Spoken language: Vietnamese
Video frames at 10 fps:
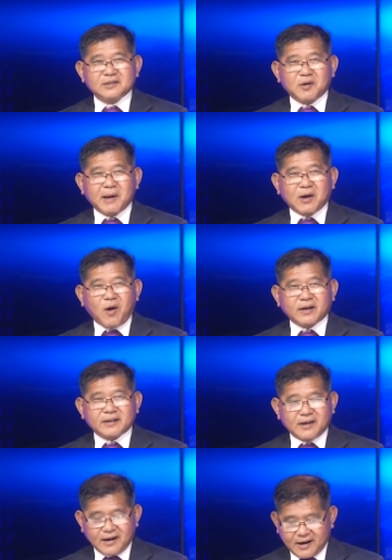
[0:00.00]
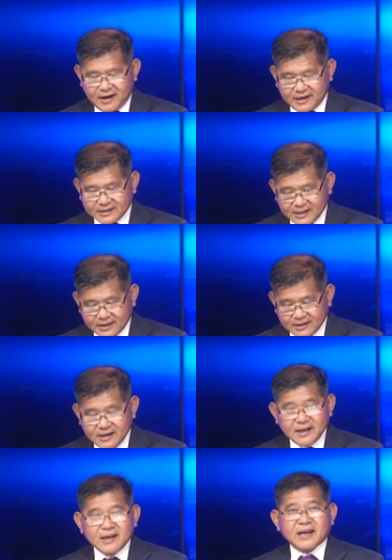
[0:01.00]
cho bà con. Đó, thứ nhất.
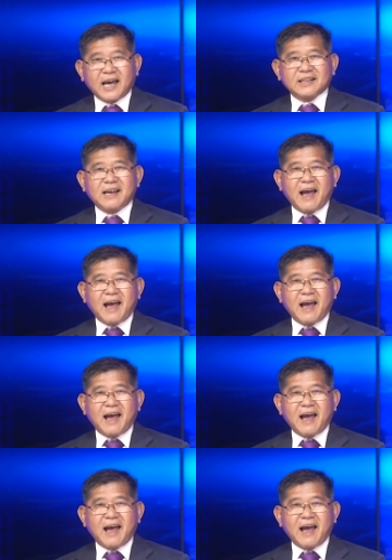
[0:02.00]
Cái thứ